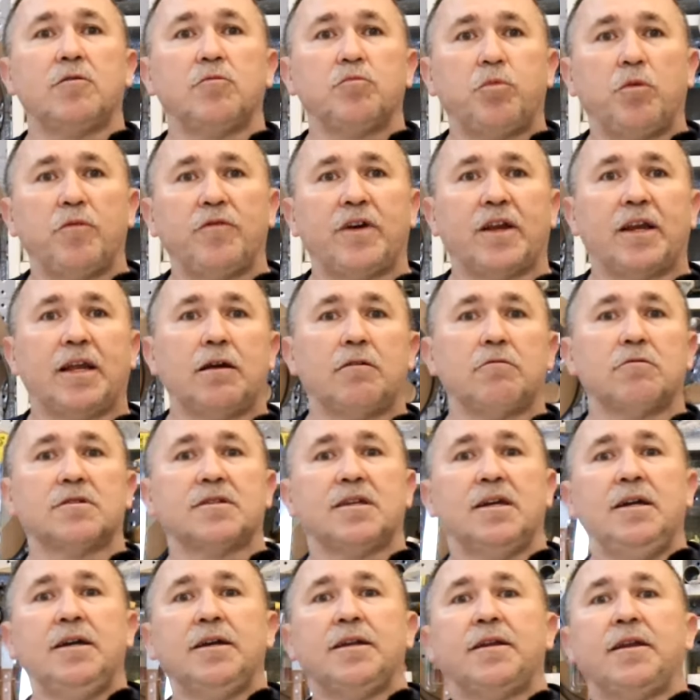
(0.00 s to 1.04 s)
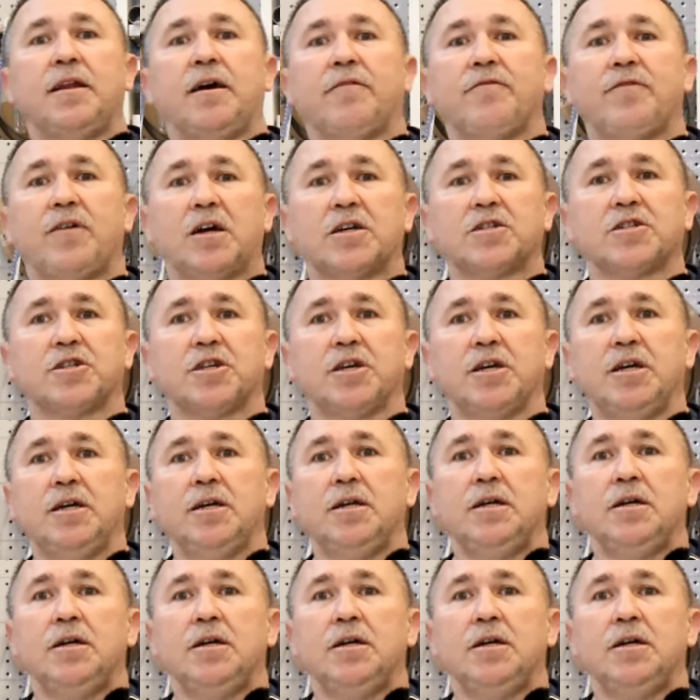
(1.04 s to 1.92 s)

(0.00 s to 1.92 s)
i odpowiadając na Wasze